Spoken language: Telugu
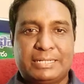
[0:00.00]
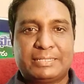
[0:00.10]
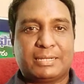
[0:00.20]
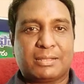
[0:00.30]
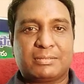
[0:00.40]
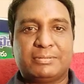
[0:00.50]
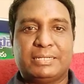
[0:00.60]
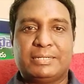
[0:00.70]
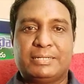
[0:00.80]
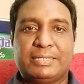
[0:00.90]
అంటే దాని అర్థం
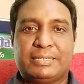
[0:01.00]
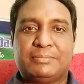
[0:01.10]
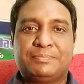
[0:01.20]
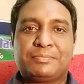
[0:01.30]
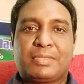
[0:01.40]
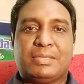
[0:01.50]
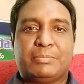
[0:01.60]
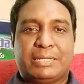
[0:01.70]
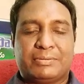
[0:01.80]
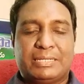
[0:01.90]
ఏంటంటే
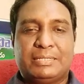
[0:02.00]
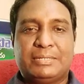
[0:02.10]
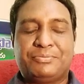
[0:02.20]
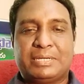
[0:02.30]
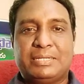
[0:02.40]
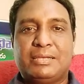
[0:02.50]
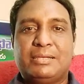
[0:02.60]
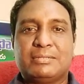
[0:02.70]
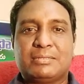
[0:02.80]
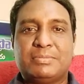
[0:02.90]
ఇప్పుడు ఎవరైతే ఫైనల్
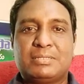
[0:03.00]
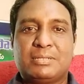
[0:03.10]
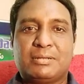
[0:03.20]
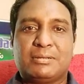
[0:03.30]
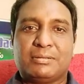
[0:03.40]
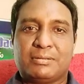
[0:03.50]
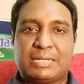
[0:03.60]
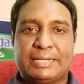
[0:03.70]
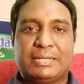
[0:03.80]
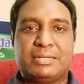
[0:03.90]
సెమిస్టర్
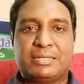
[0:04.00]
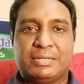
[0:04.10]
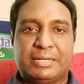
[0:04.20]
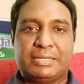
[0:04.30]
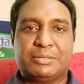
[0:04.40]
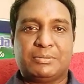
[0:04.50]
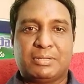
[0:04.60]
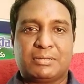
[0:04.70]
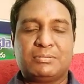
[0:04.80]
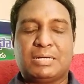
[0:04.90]
రాయడానికి రెడీగా
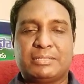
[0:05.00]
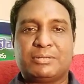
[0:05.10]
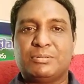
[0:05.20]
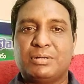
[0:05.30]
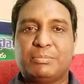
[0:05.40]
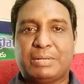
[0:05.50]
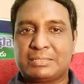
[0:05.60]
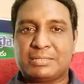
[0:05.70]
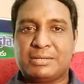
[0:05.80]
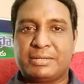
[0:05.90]
ఉన్నారో అందరూ కూడా
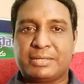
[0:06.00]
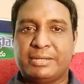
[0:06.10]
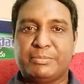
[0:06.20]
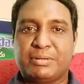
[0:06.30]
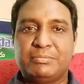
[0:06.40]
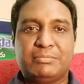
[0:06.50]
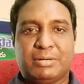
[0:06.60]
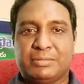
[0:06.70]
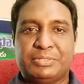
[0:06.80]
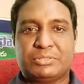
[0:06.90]
పాస్ అయినట్టుగానే మనం
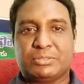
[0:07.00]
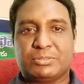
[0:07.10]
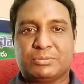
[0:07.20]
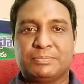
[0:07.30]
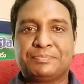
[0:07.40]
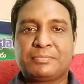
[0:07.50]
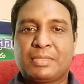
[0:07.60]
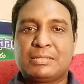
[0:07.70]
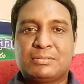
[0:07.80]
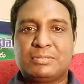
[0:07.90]
భావించవచ్చు
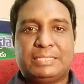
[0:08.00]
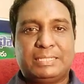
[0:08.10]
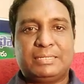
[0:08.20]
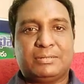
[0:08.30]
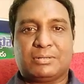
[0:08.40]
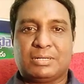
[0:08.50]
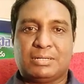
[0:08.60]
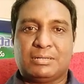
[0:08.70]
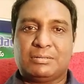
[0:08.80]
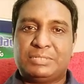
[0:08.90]
సో ఇది ఒక
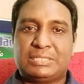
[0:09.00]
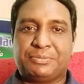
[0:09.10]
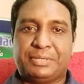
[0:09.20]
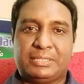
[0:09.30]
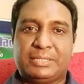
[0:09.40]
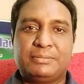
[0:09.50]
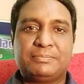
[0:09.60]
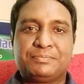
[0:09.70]
విషయం అయితే